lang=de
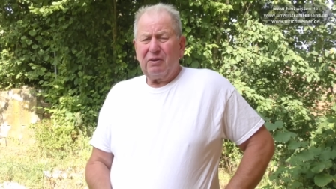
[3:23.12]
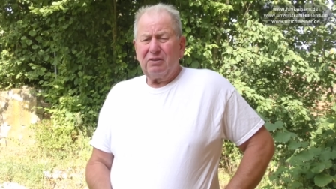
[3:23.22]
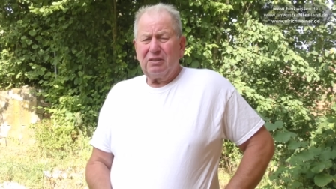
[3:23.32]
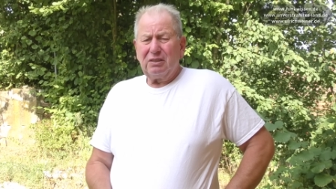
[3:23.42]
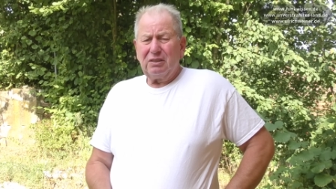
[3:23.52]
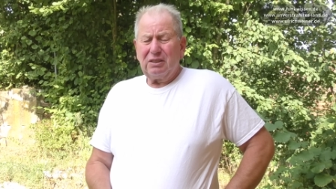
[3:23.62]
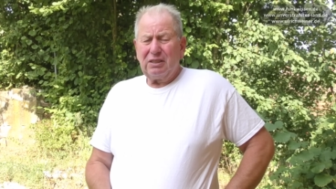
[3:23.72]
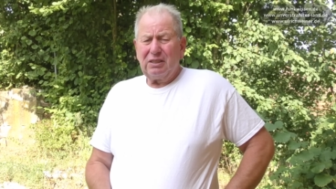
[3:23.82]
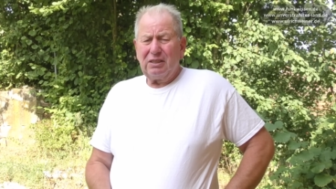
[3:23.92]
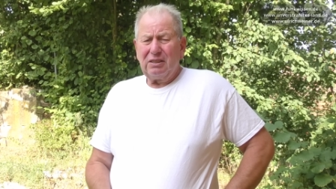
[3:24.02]
Unsere
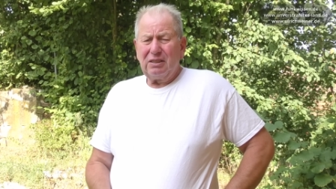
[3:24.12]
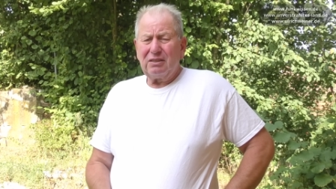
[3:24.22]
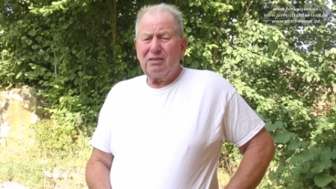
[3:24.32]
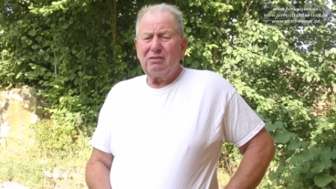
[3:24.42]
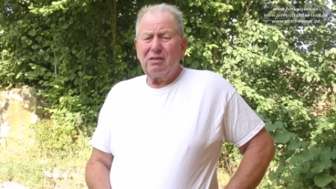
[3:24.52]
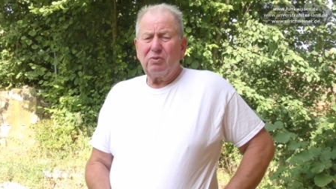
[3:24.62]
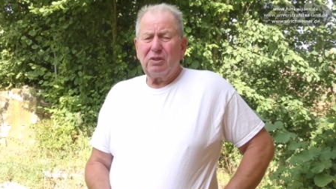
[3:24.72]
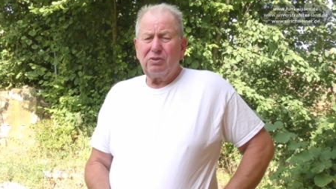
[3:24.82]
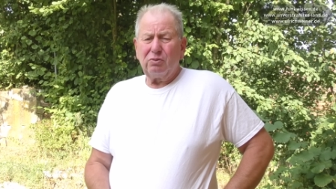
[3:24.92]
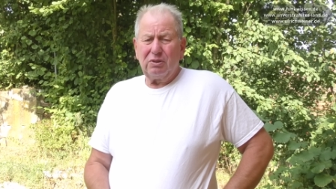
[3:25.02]
letzte
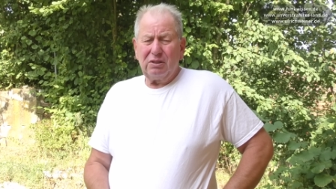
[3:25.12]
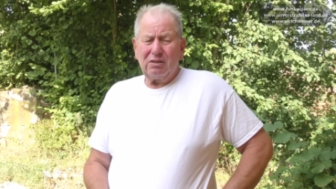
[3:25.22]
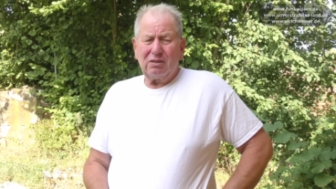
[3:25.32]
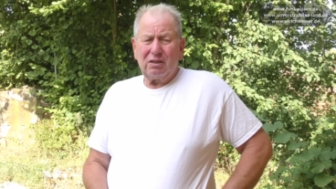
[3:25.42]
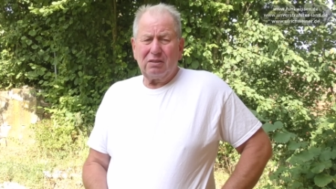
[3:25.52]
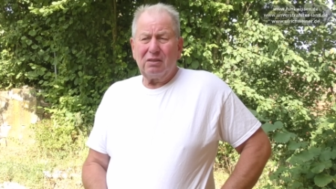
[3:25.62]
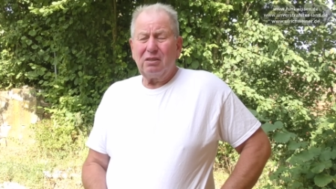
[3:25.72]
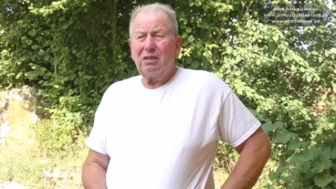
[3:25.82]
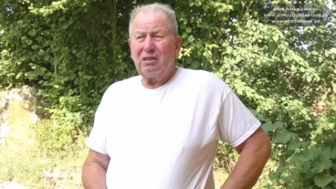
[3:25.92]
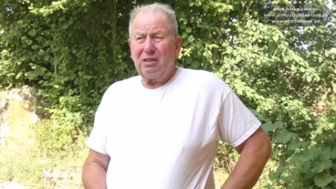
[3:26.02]
Situation ist, dass
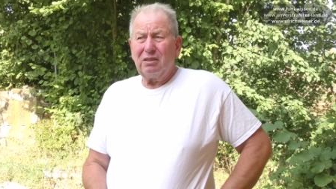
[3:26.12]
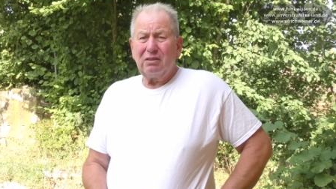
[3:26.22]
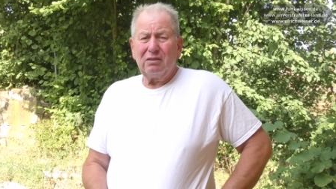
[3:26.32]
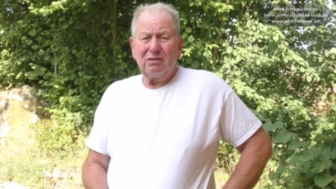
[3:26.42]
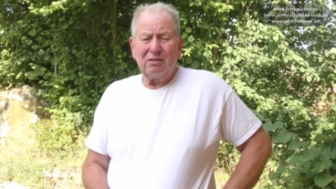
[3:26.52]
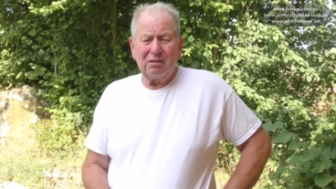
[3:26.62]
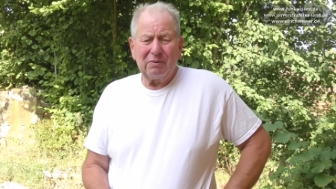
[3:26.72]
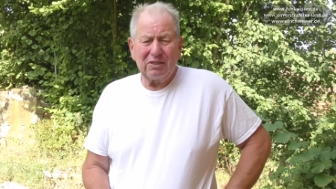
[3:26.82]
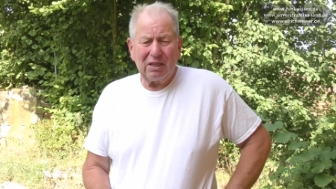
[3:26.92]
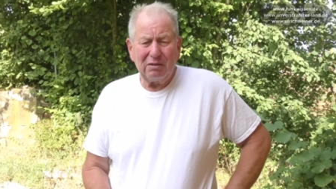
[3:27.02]
hier in der Nähe
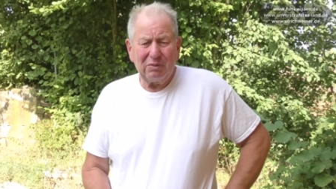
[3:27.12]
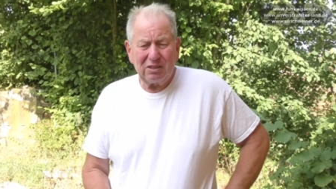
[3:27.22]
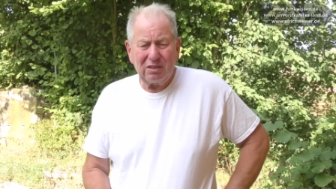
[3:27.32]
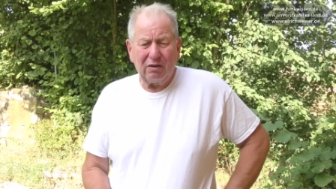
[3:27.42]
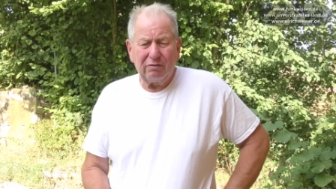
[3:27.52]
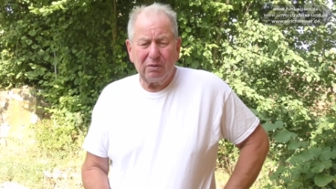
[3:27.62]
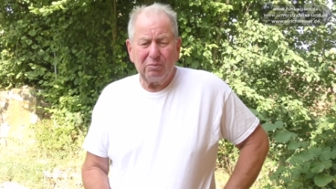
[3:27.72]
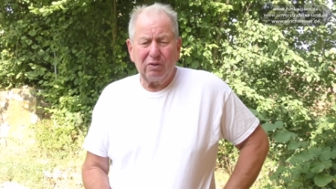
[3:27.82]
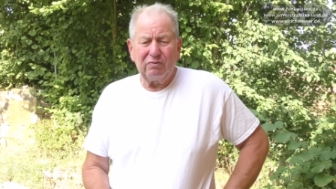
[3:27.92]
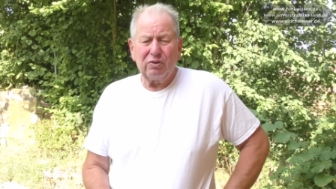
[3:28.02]
zwei Sendemasten
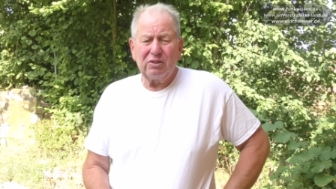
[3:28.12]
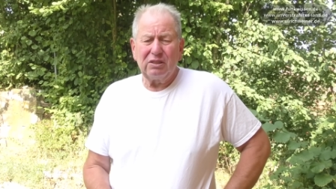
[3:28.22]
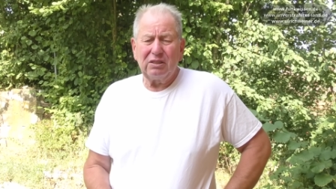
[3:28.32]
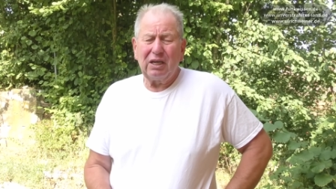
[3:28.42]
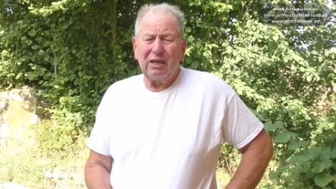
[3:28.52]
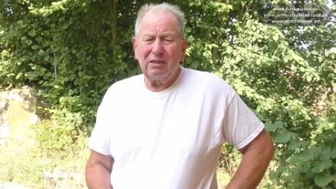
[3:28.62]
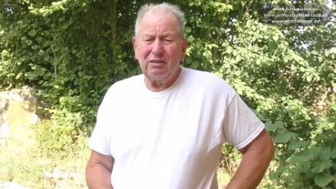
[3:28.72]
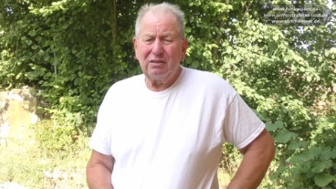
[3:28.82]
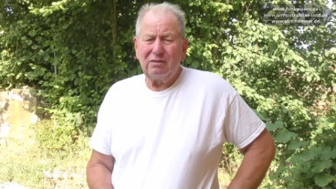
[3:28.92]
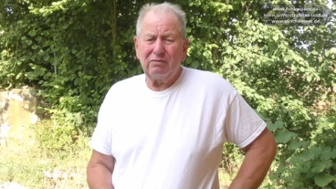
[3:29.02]
aufgebaut worden sind. Der
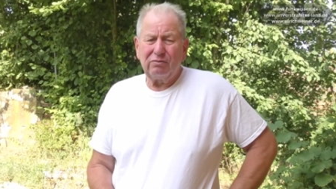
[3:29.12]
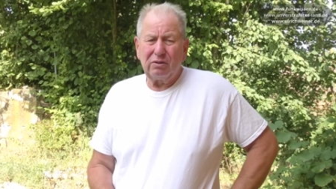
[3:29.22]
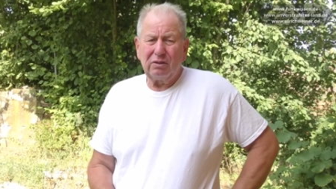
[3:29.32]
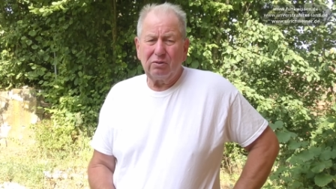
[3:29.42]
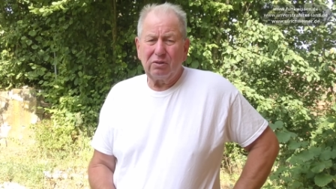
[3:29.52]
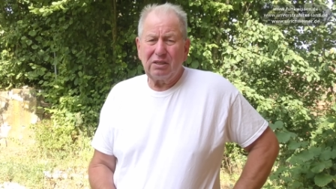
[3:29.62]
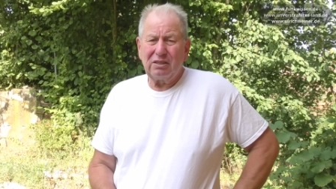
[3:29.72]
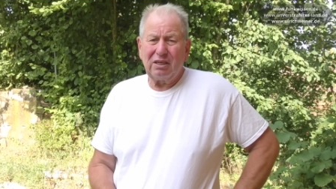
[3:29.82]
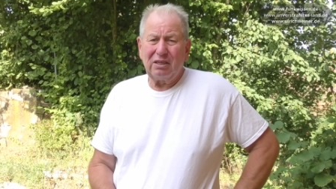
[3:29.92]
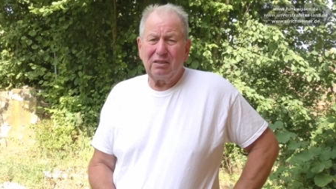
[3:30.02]
eine ist vor
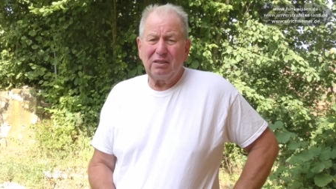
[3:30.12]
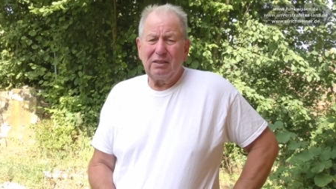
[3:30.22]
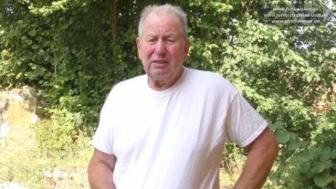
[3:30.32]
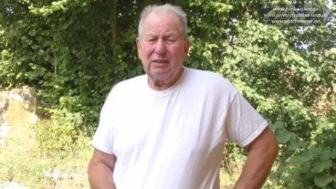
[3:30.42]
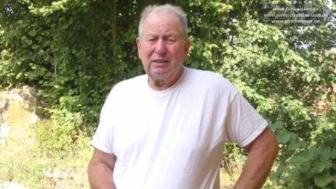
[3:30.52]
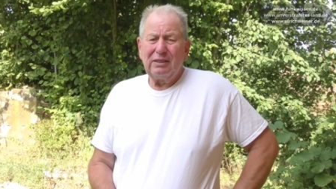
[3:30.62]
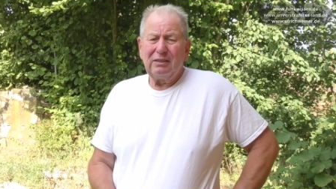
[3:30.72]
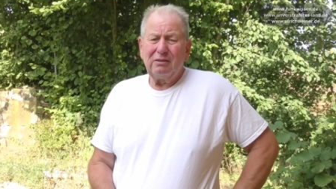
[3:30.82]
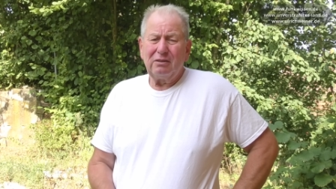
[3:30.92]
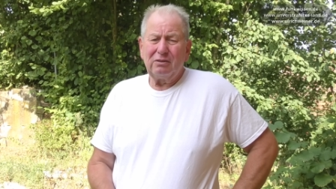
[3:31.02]
kurzer Zeit
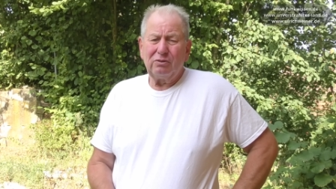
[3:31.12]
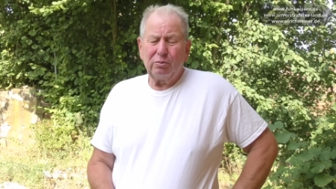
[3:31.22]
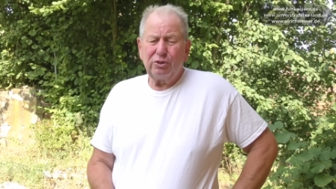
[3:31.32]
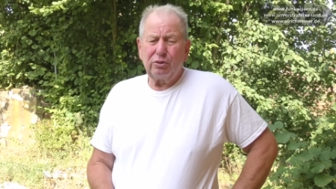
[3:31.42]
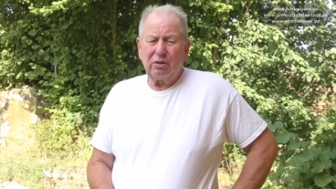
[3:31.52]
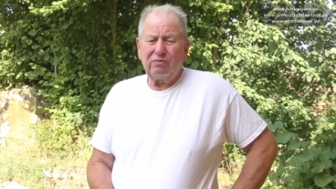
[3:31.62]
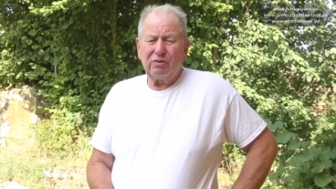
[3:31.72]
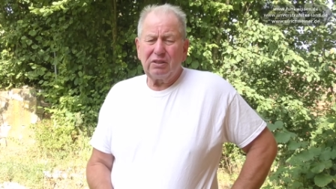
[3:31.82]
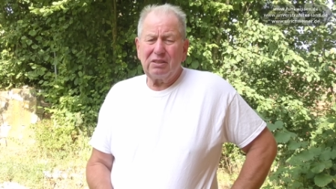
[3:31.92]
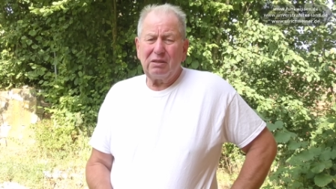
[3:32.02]
äh, so bestückt
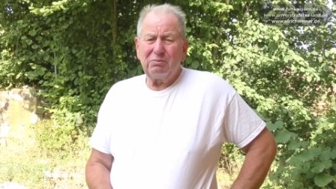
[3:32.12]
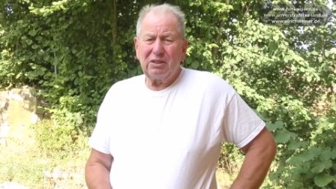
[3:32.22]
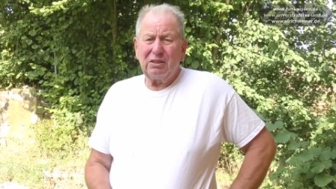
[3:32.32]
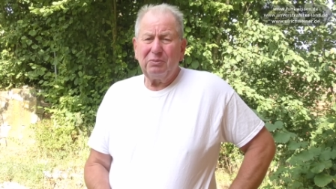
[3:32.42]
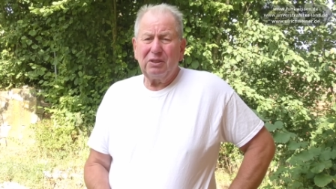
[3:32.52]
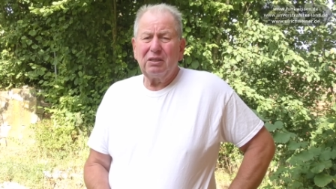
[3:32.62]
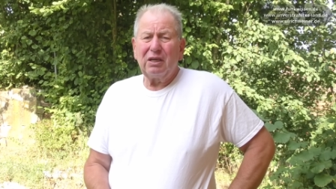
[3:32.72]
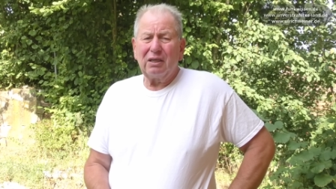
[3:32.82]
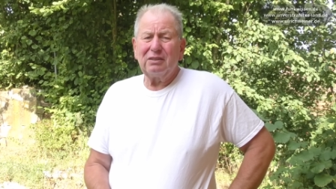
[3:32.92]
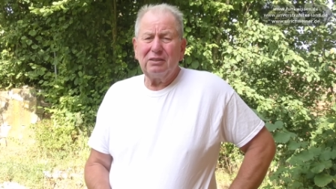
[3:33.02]
worden, dass er in Betrieb
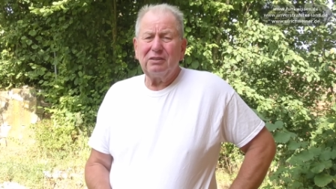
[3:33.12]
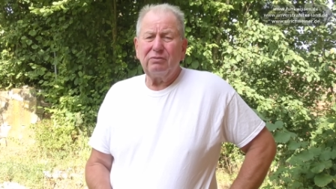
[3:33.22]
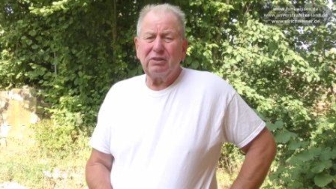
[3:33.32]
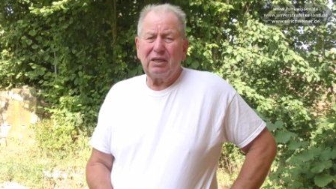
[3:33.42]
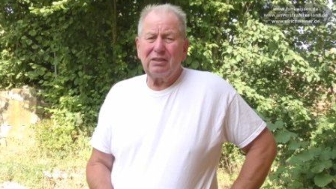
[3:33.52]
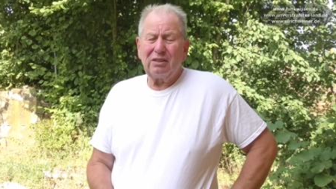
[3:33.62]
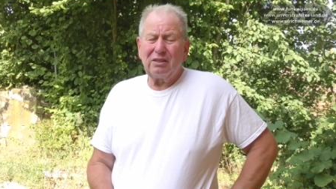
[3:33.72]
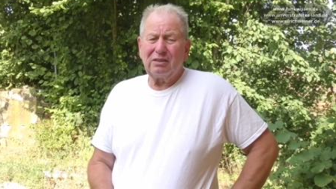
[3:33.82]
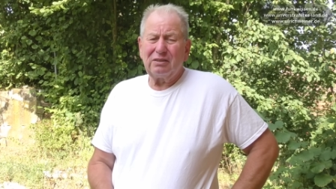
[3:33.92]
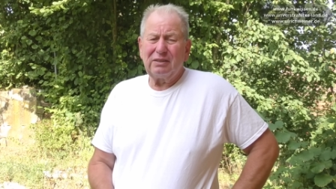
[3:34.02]
gegangen ist für drei
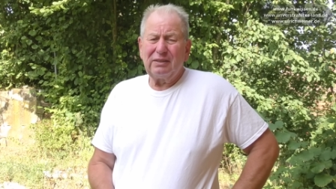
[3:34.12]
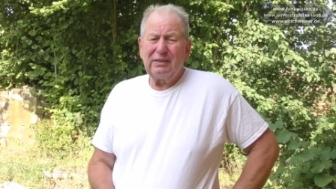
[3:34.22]
Tage.